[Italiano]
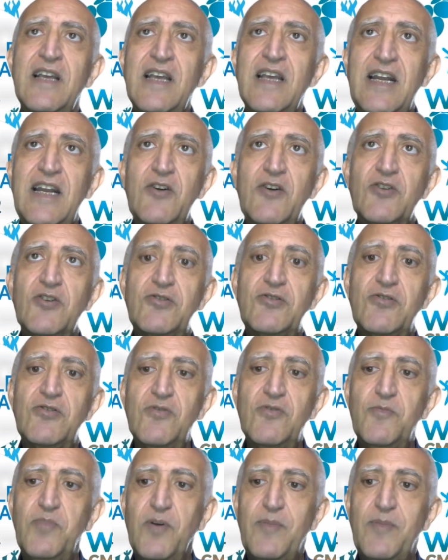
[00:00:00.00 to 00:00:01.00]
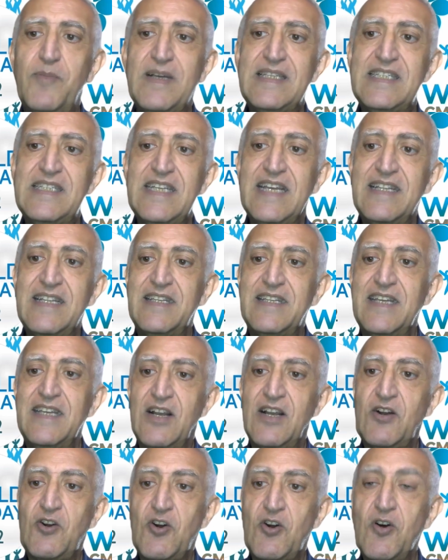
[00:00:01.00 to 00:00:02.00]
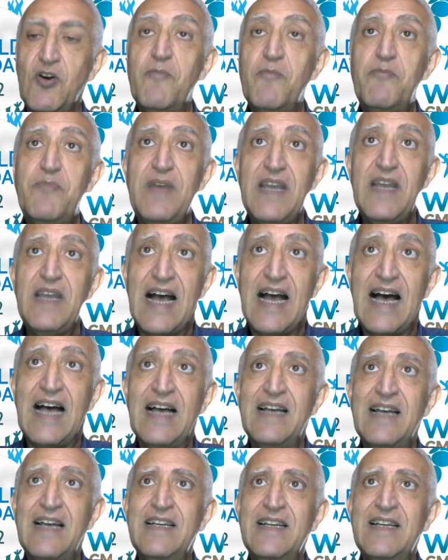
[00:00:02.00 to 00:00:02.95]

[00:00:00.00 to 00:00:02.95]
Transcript: il nostro gruppo pazienti compirà